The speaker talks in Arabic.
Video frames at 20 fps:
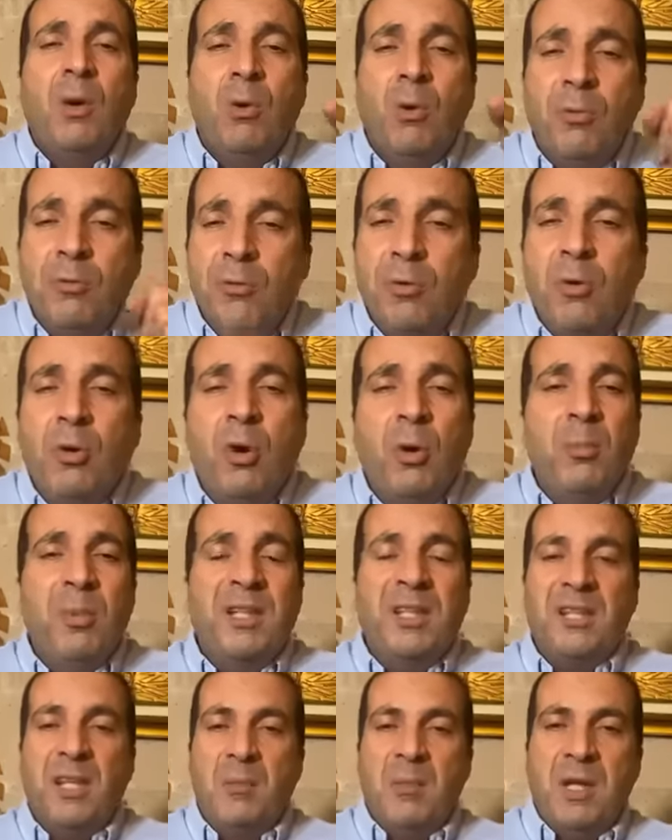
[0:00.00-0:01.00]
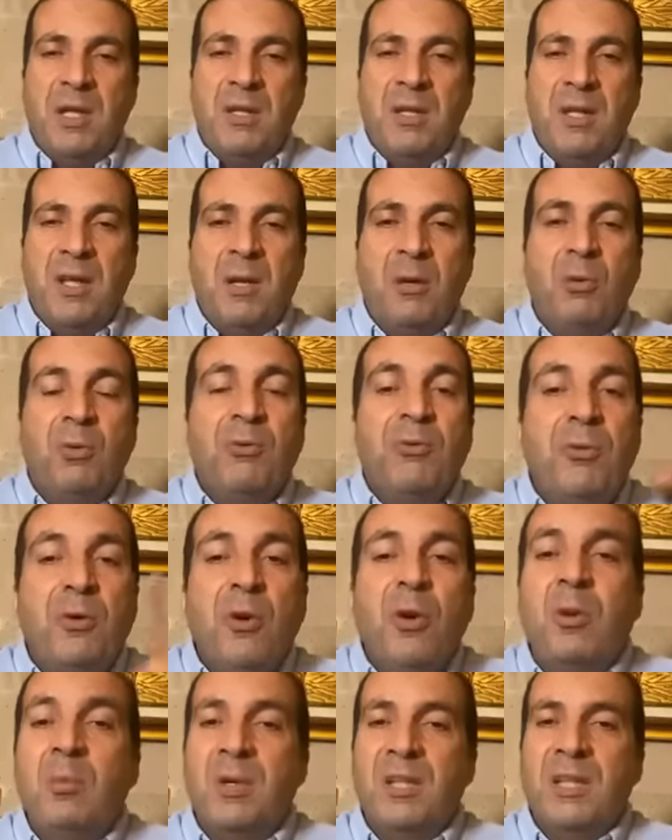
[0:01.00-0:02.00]
وفوق ما تتمنى
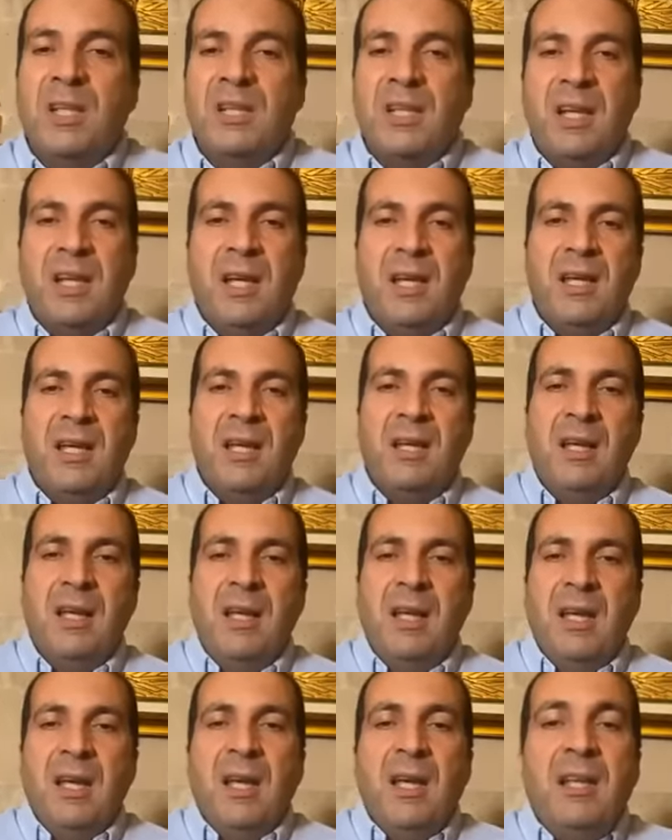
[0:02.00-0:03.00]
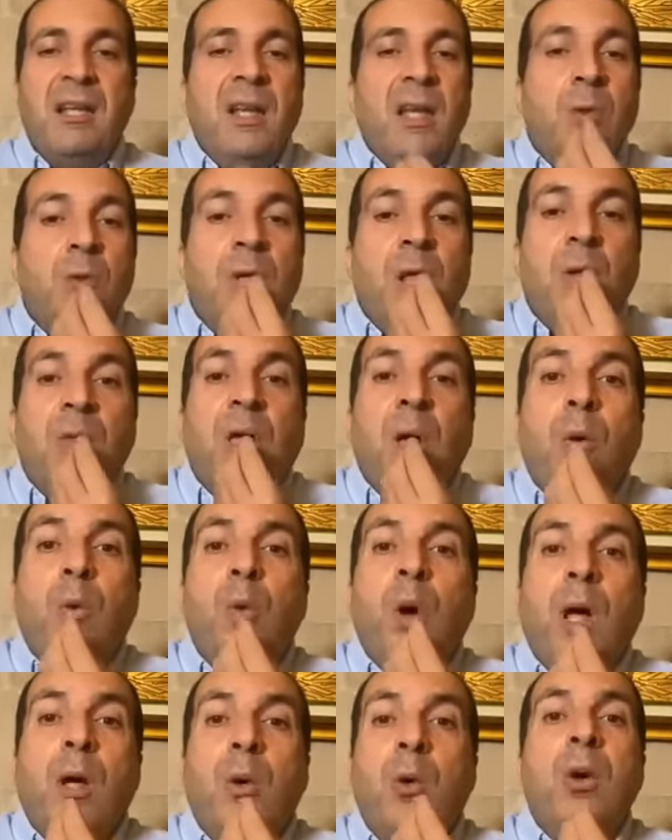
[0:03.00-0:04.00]
وفوق ما تتخيل ادعي
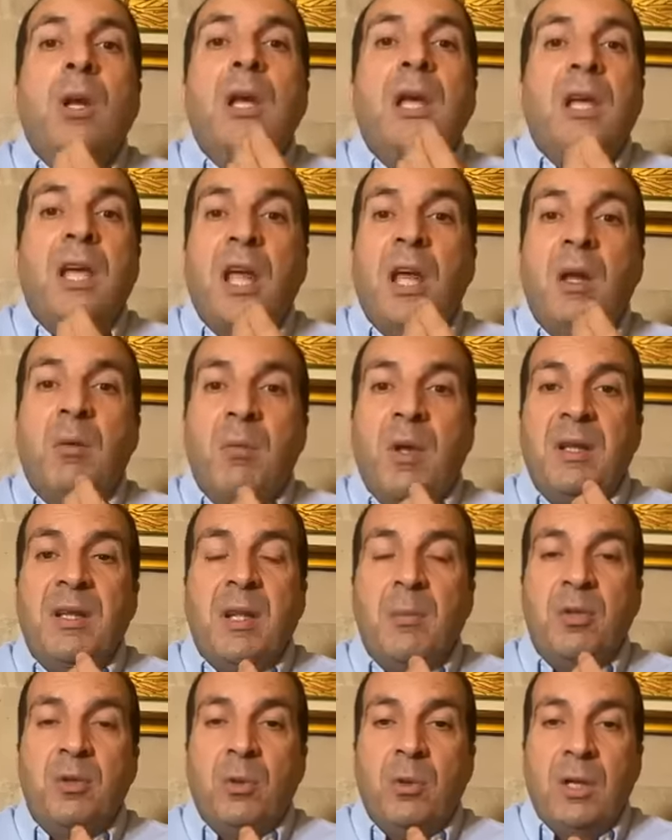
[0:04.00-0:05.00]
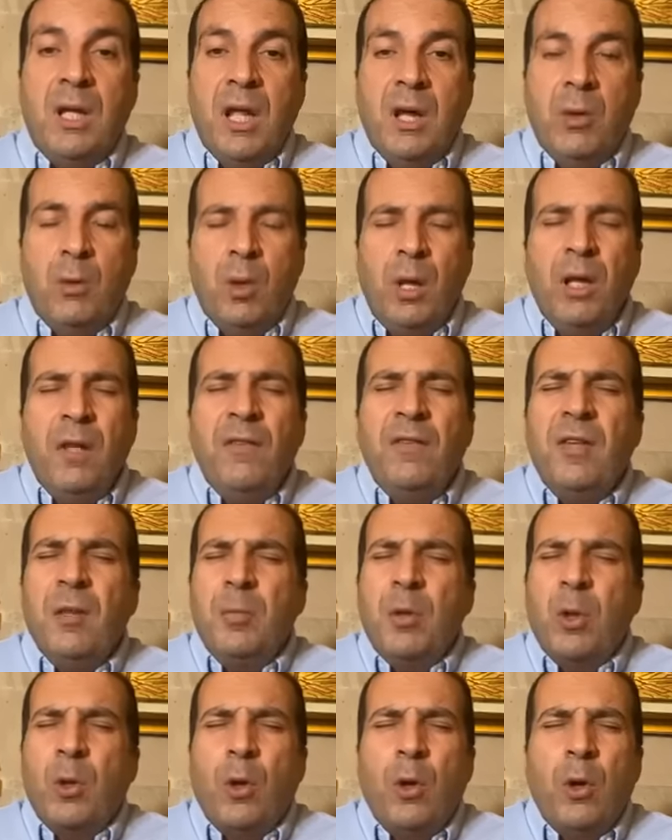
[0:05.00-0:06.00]
وتذوق كل كلمة أنت بتقولها وحس
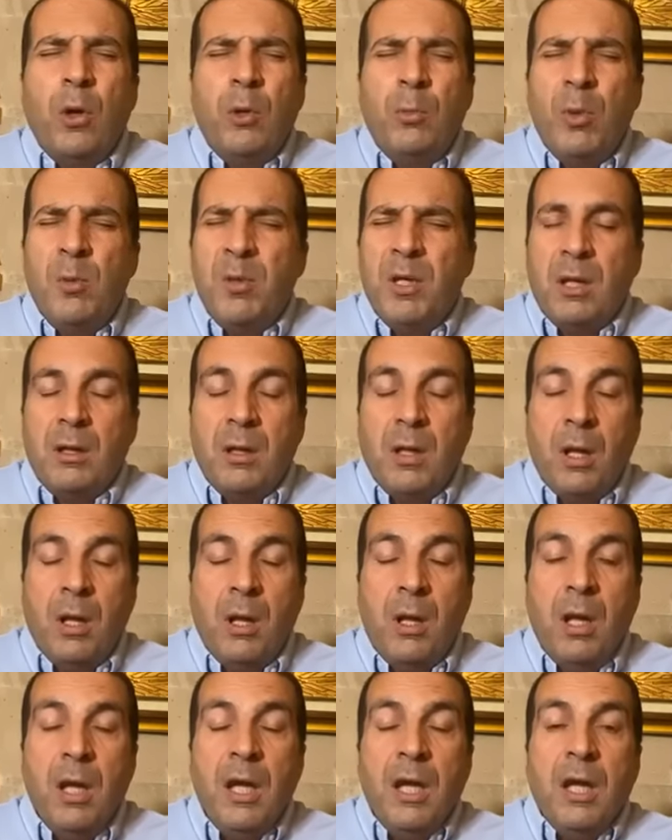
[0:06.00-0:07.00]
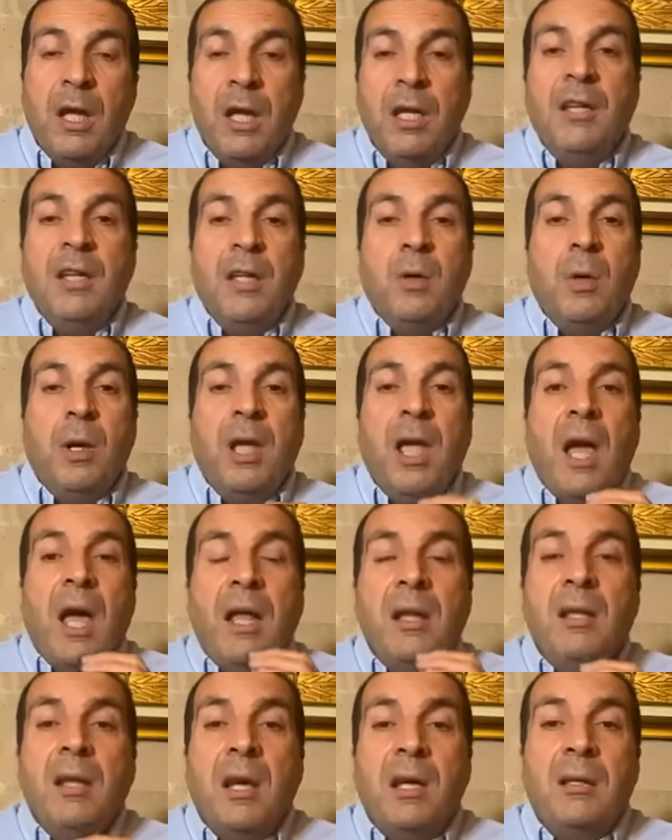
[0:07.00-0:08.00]
بالقرب من الله ادعي
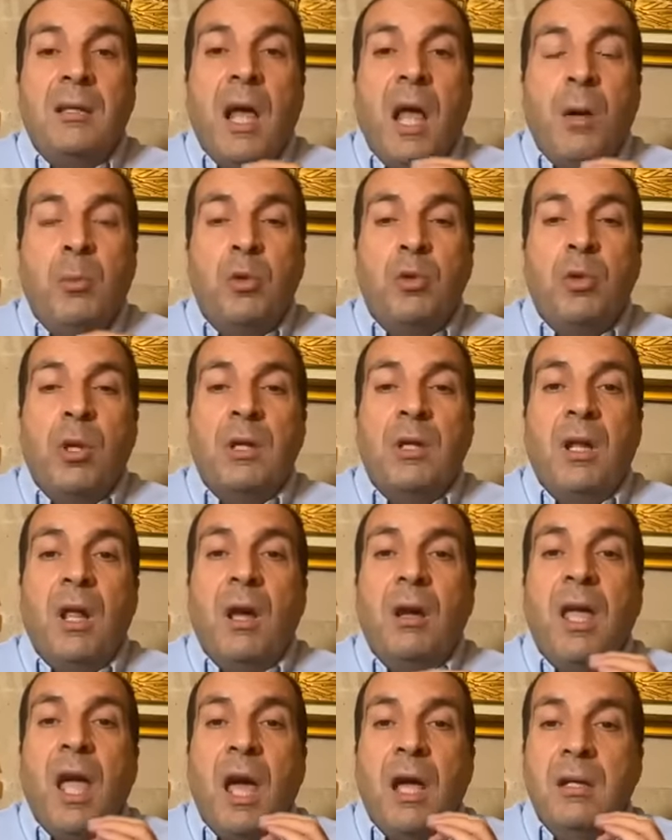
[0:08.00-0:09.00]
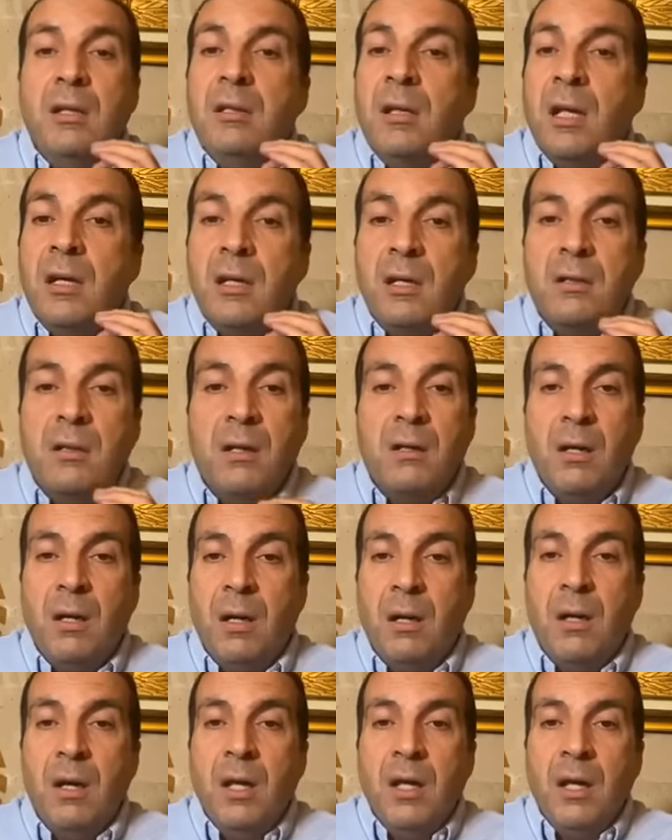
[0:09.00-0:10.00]
وكأنك تعبد الله كأنك
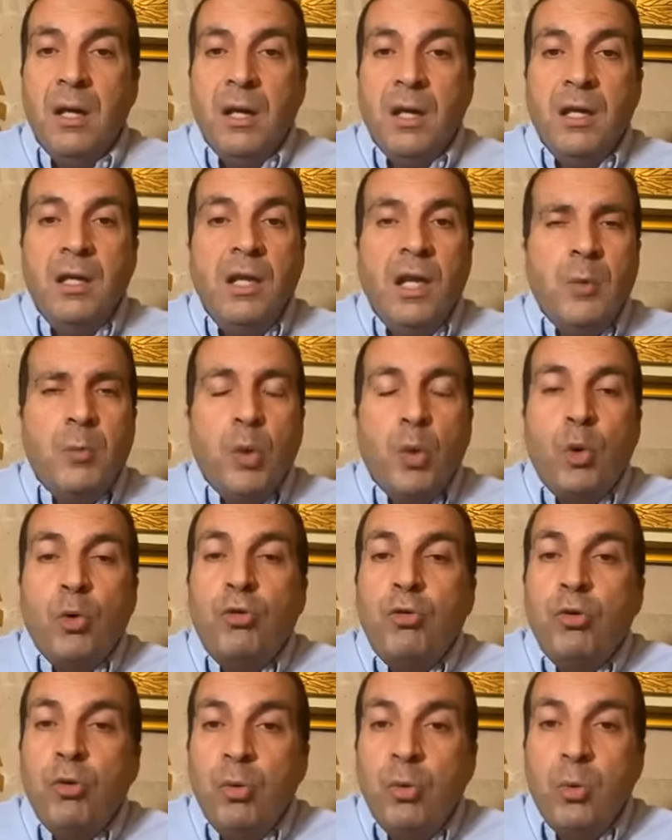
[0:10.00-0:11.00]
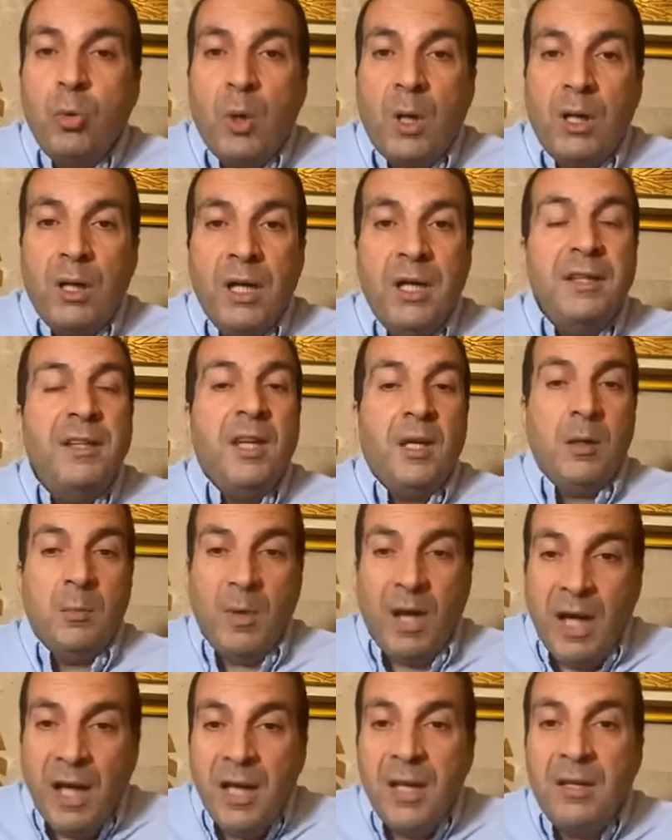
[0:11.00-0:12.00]
تراه ادعي بخشوع ادعي
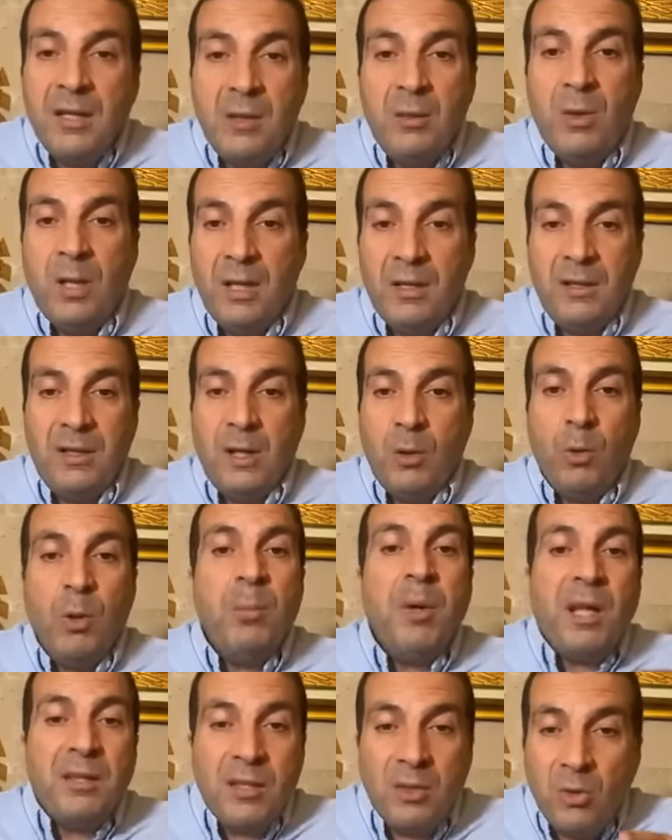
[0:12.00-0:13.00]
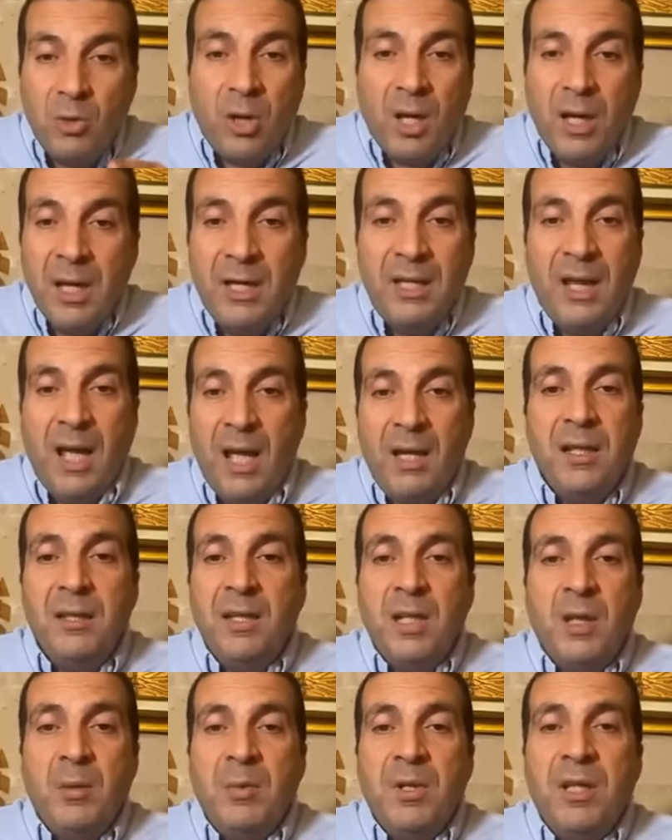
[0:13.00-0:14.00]
معايا دلوقتي وابعت الدعاء اللي
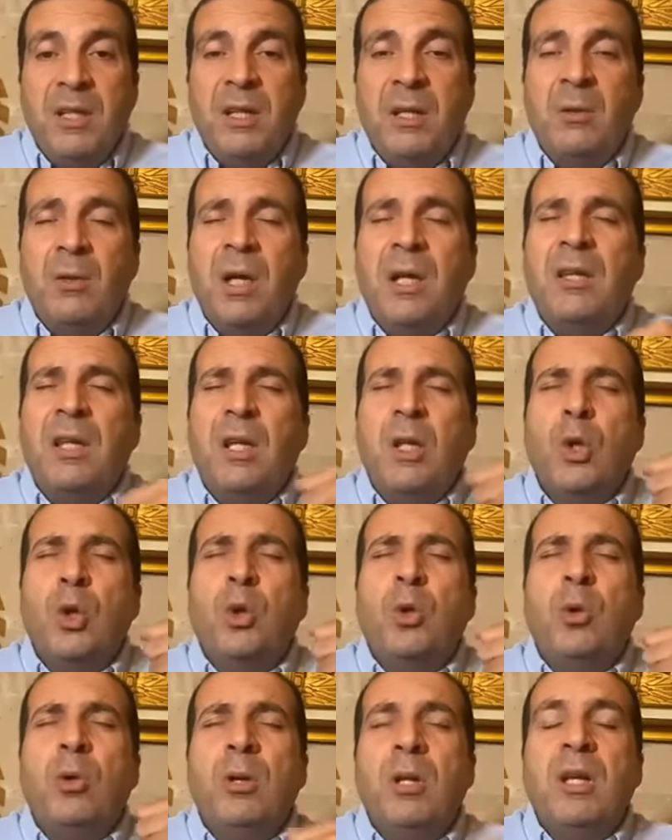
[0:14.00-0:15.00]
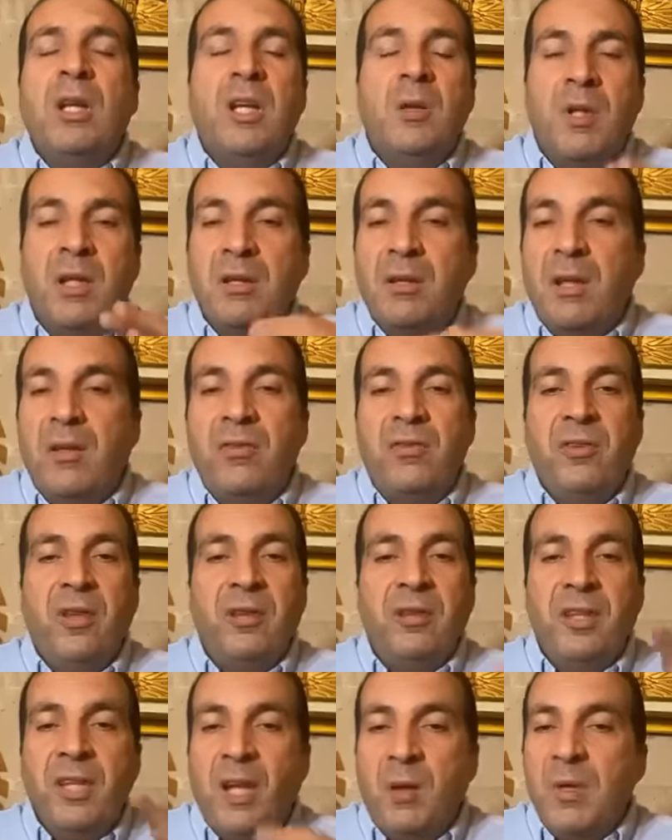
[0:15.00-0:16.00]
هندعي بيه دلوقتي لكل من
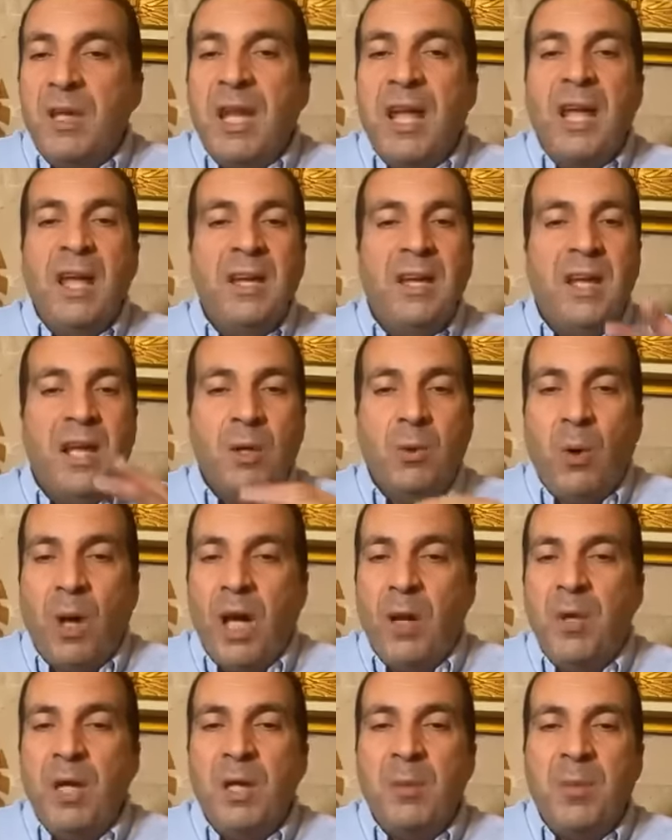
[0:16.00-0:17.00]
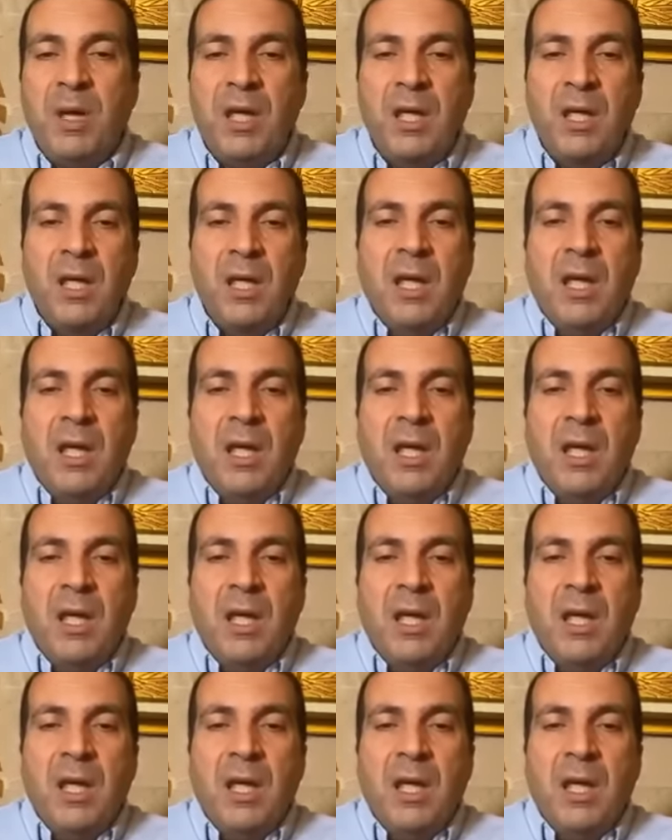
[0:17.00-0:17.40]
تستطيع من أهلك وحبايبك